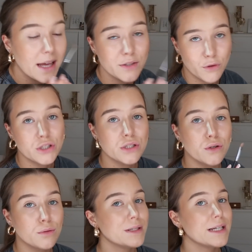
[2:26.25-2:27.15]
Ich wollte
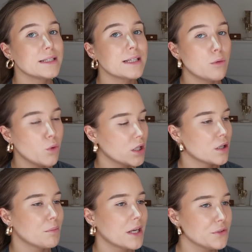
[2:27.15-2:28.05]
unbedingt ein
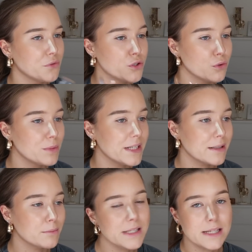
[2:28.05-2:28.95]
Workout machen. Ich wollte
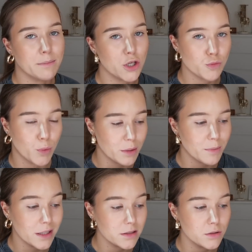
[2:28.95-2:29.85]
unbedingt ein bisschen mehr Sport
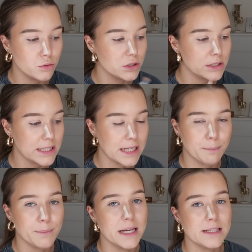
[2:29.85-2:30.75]
machen und ich
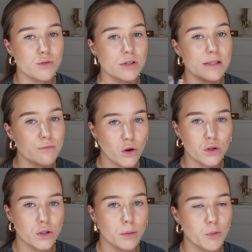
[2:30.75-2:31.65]
habe mir jetzt so diesen Vlog
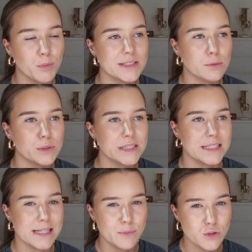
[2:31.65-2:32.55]
genommen, um mich so ein
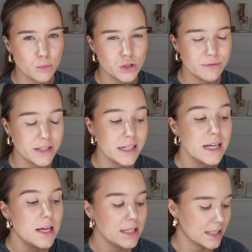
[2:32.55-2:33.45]
bisschen selbst zu motivieren.
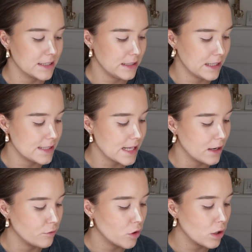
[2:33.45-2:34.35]
Ich hatte jetzt
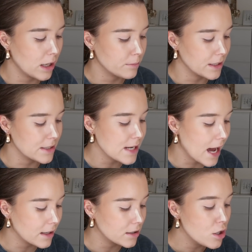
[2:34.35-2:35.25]
eine Woche lang meine
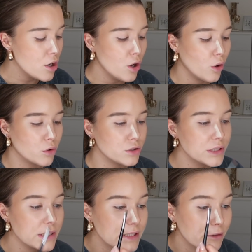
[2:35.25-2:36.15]
Tage
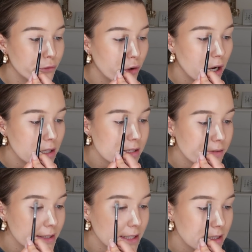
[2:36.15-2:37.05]
und davor,
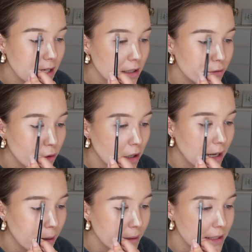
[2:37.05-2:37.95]
zwei, drei Tage davor
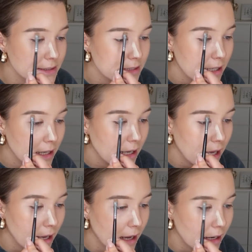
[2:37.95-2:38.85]
kamen erst
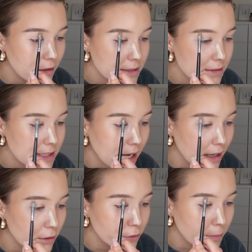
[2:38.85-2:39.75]
äh, alle
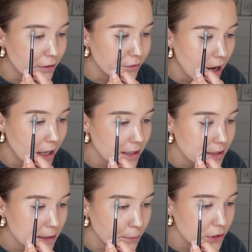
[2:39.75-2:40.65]
Teile für mein Fahrrad
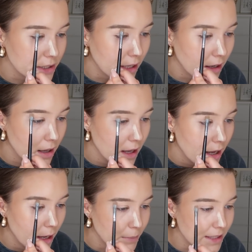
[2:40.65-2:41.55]
an. Ich habe euch ja
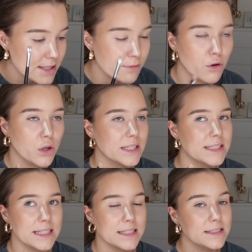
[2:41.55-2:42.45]
im letzten Vlog
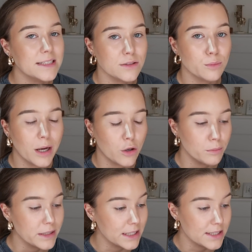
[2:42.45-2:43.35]
erzählt, dass es da so ein paar
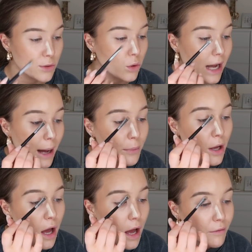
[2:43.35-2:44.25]
Komplikationen gab
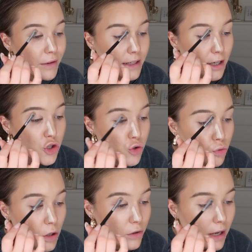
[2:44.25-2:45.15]
wegen der
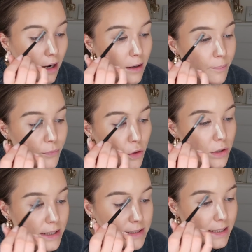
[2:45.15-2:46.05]
Schuhe und allem
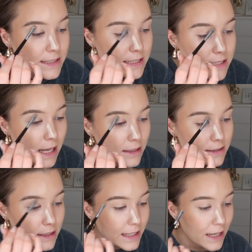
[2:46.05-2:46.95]
und jetzt hat sich das
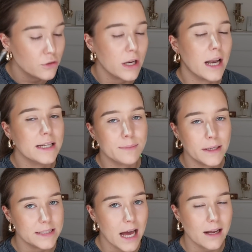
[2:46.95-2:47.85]
alles geklärt und dann hatte ich
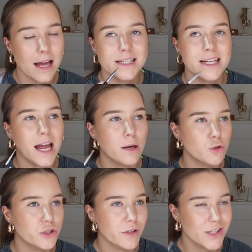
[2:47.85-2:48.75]
meine Tage, hatte keine
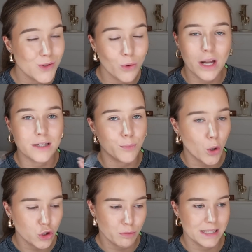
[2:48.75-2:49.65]
Motivation, hatte
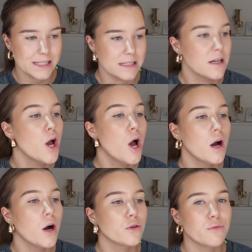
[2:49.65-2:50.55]
Bauchschmerzen
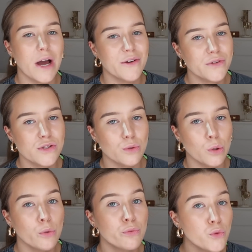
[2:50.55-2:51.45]
und war einfach
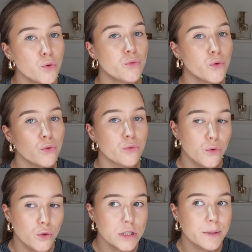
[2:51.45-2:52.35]
so Food, Food,
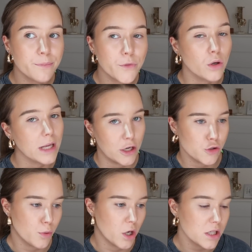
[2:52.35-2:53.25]
Food und kein
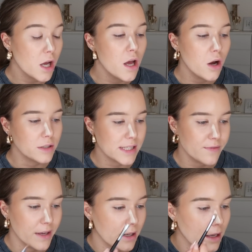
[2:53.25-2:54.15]
Sport. Und
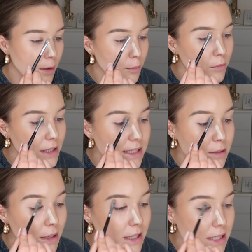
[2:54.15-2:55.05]
deswegen, ähm, jetzt
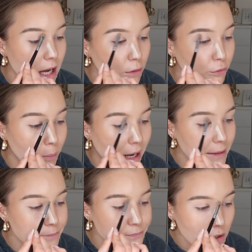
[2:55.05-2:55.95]
sind meine Tage
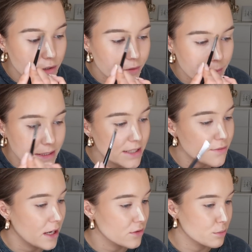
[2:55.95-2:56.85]
vorbei und ich will mich jetzt
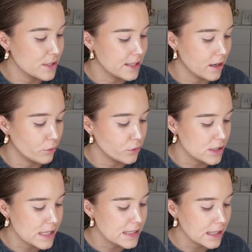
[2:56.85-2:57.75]
wieder so ein bisschen darauf
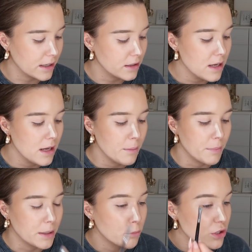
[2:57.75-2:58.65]
konzentrieren,
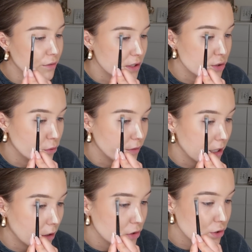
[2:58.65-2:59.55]
meine Motivation
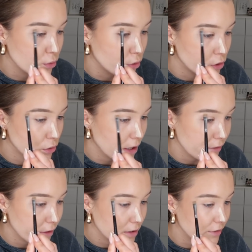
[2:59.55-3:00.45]
wieder rauszuholen und
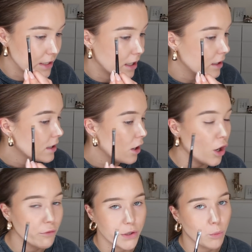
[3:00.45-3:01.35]
einfach wieder
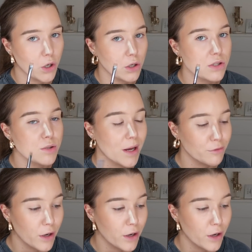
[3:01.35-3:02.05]
öfter Workouts zu machen.